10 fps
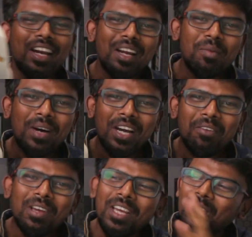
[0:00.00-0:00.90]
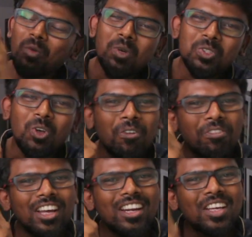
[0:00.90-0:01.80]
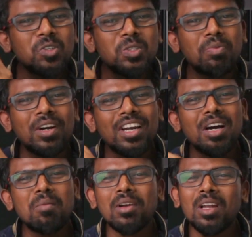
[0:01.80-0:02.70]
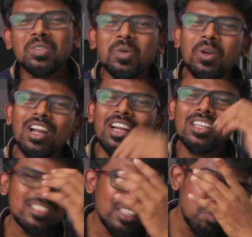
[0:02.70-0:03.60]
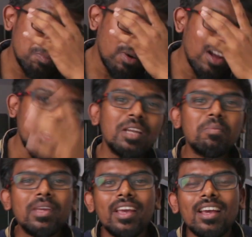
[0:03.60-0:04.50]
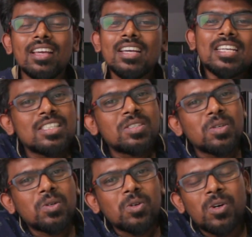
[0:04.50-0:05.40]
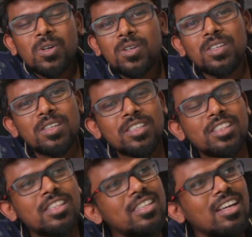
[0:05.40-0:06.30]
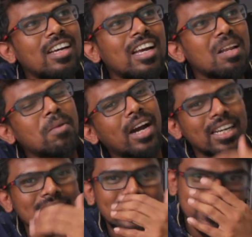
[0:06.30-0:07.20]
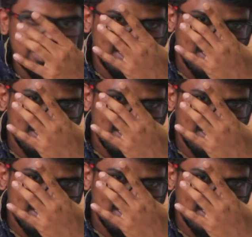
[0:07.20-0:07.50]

பாருங்கள் பார்க்கவே இது ரொம்ப சாஃப்டாக இருக்குது யூஸ் பண்ண அப்படிலாம் சொன்னோன்னா என்னை செருப்பால் அடிப்பீங்க ஸோ திங்கக்கிழமை ஆயிடுச்சு